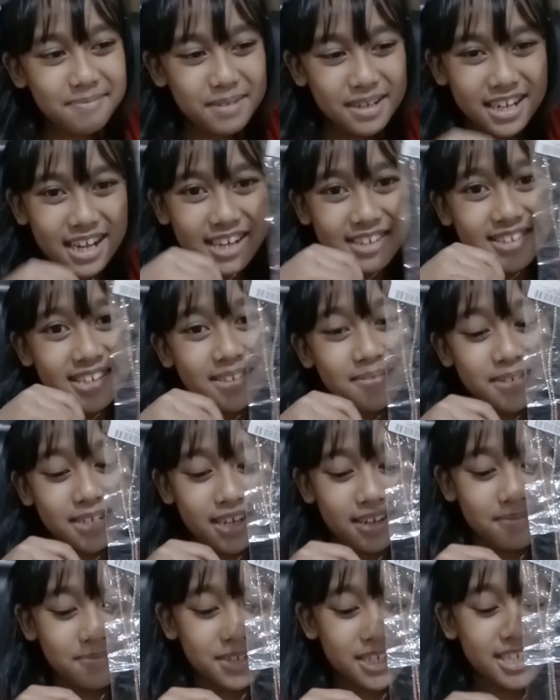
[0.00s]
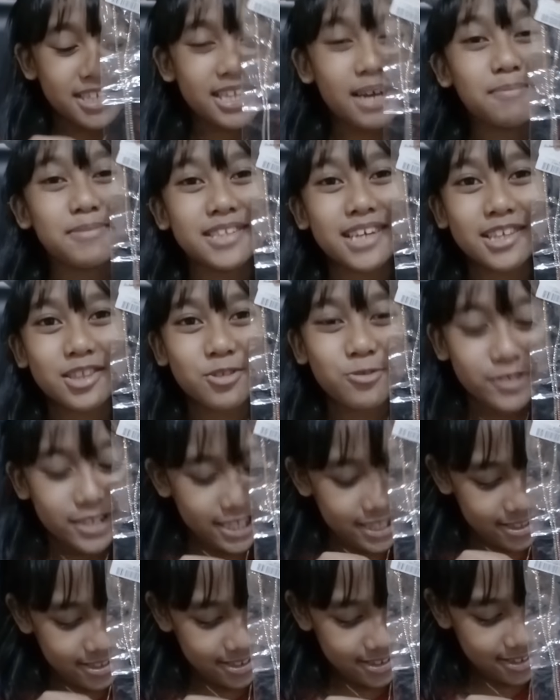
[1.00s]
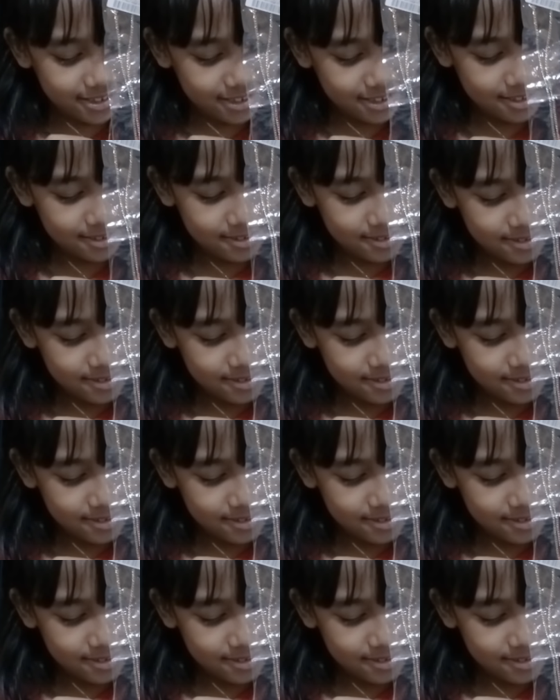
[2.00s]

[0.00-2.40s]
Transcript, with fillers: sama guys kita bisa twins